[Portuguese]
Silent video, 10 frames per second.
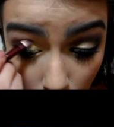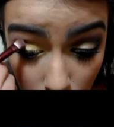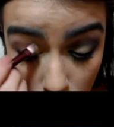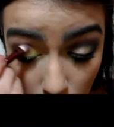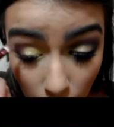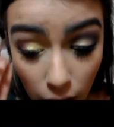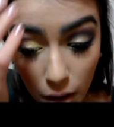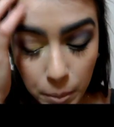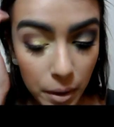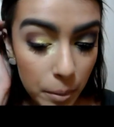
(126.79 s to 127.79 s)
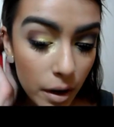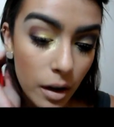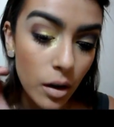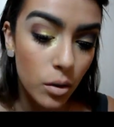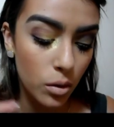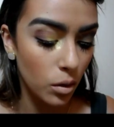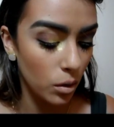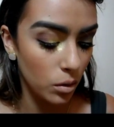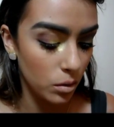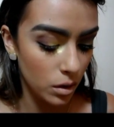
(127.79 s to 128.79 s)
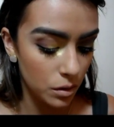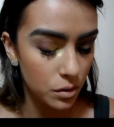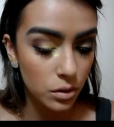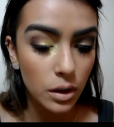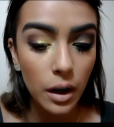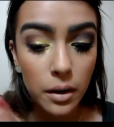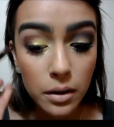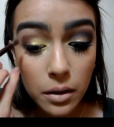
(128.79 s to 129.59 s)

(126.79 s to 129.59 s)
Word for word: usar ela para marcar o côncavo, tá?